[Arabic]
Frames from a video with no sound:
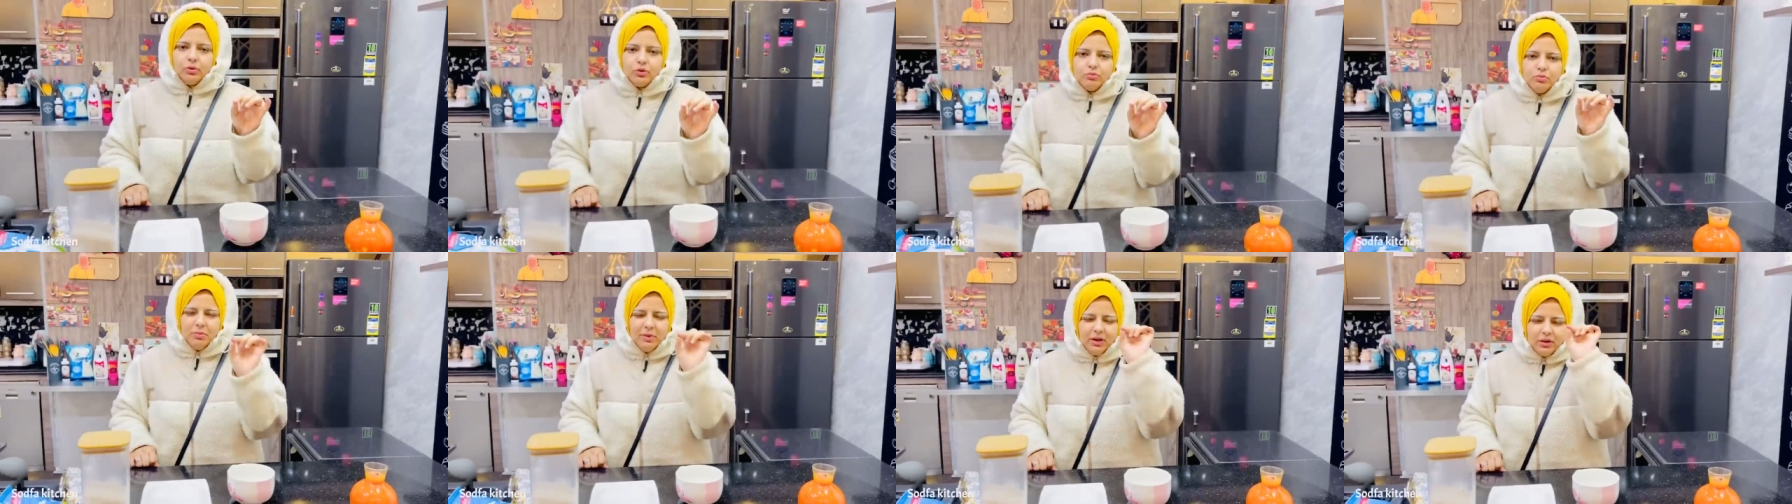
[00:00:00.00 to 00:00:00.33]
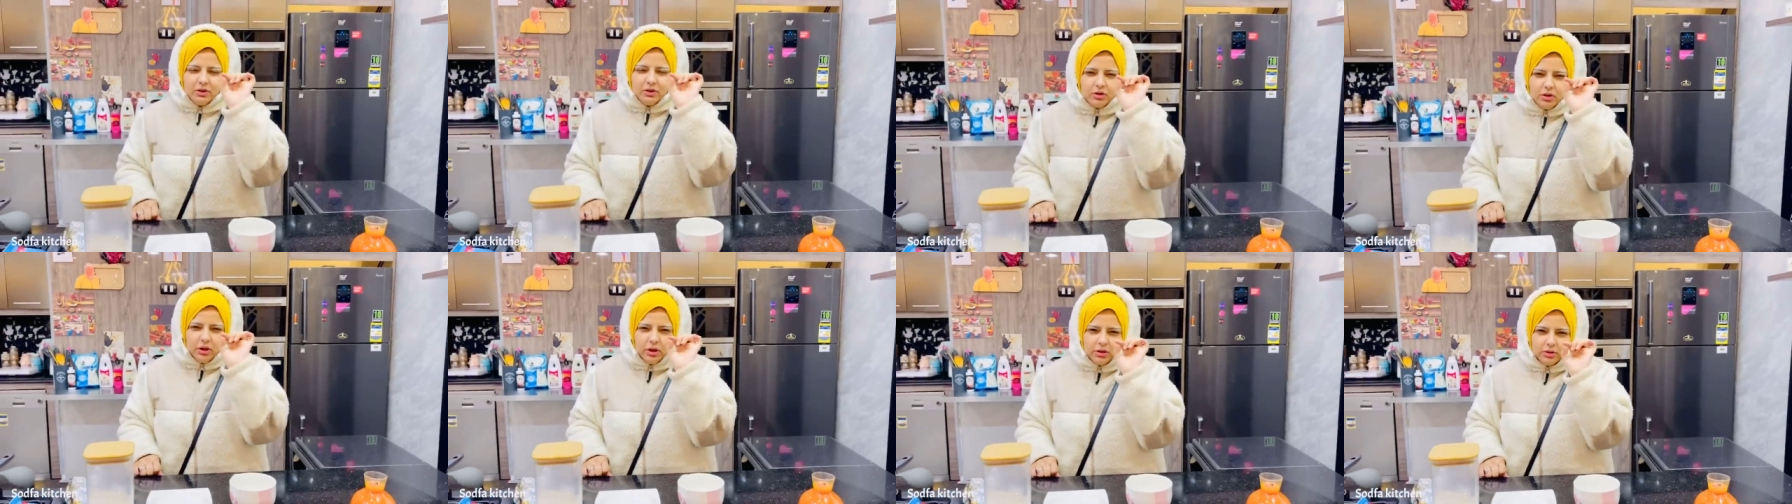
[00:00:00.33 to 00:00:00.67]
بيبقى
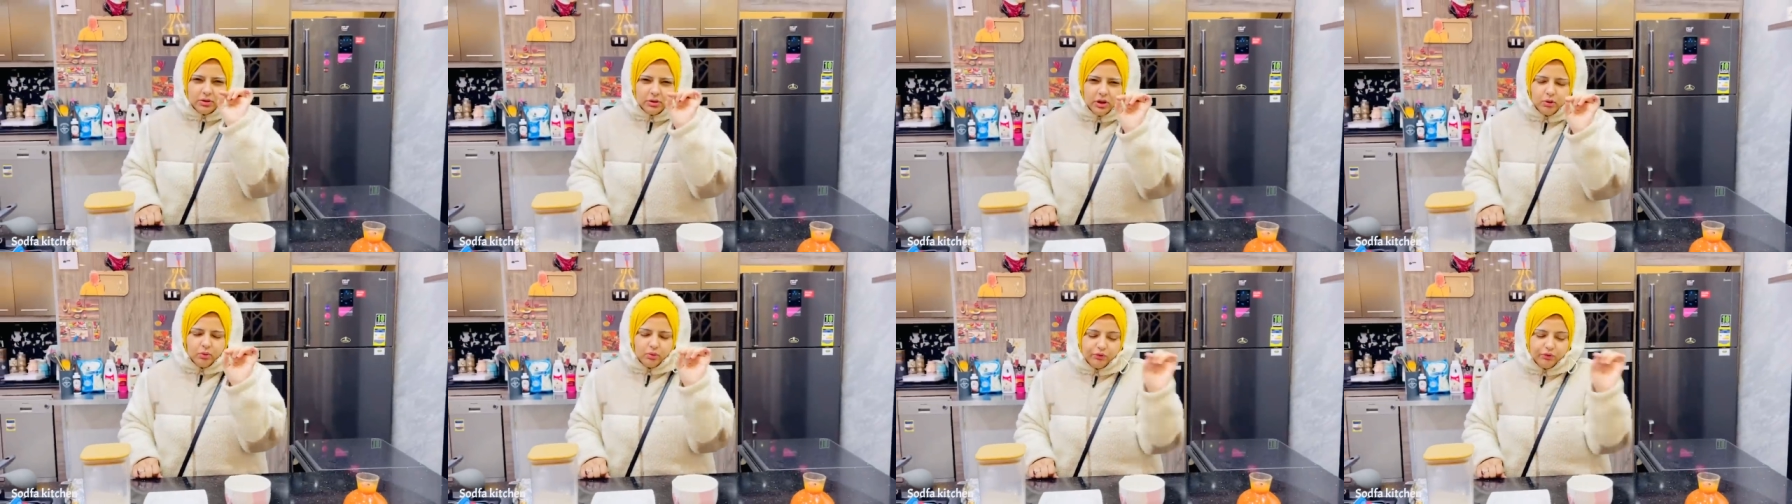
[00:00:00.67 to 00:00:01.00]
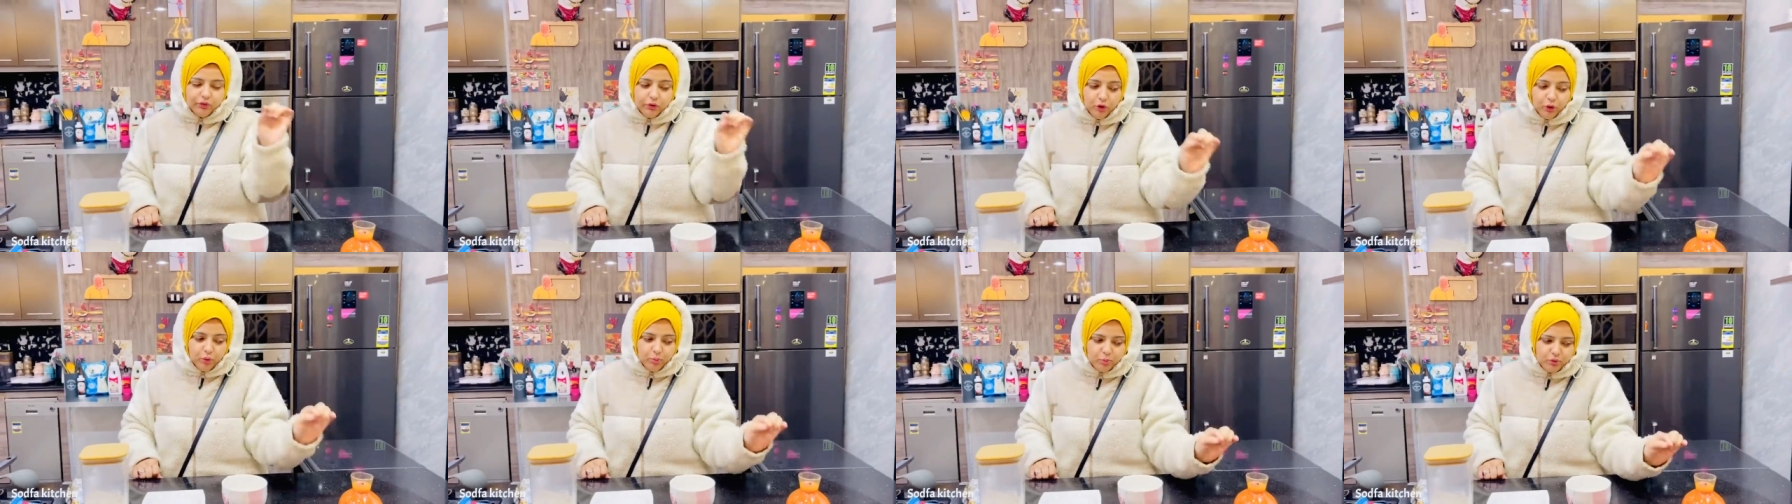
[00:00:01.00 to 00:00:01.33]
صغنن وفي
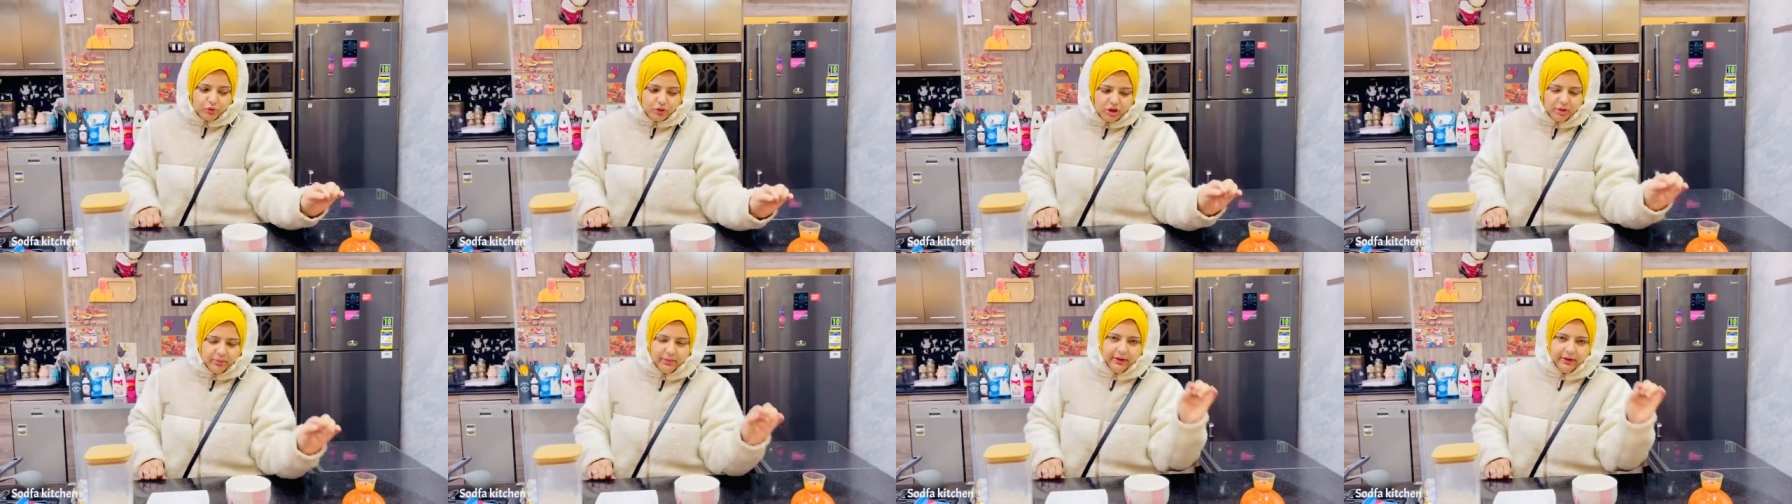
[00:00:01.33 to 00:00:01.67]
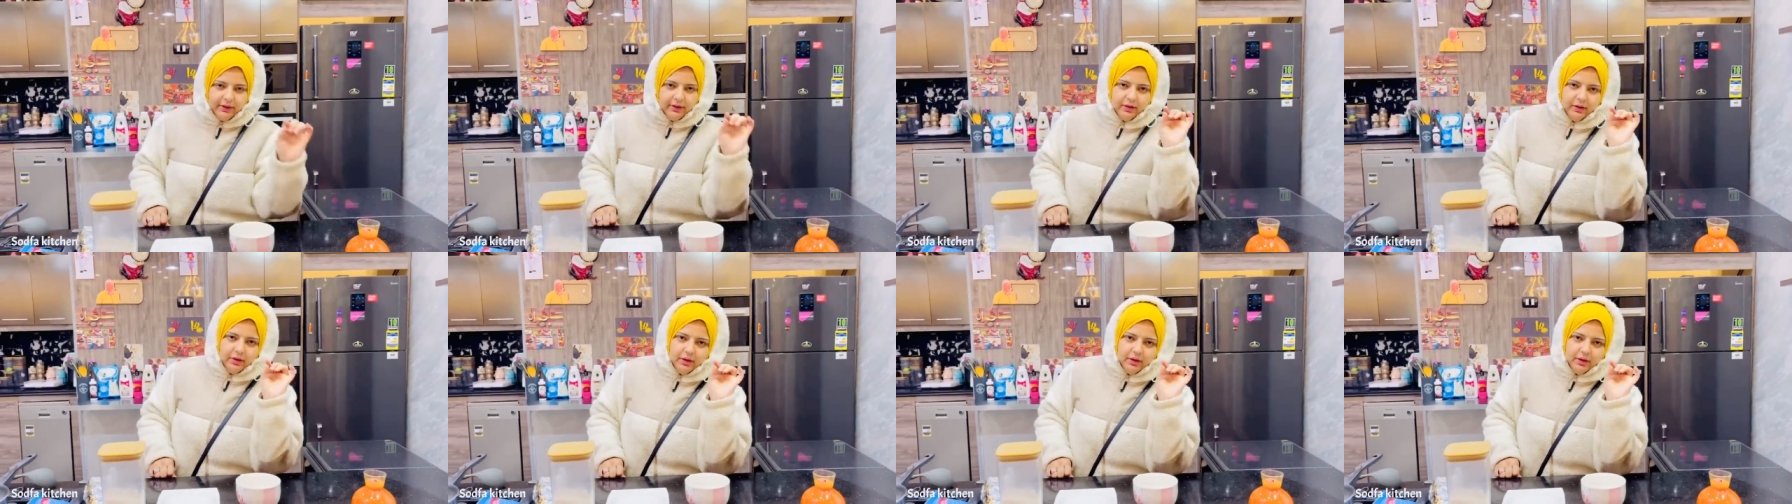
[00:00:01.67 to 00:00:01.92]
حمص كبير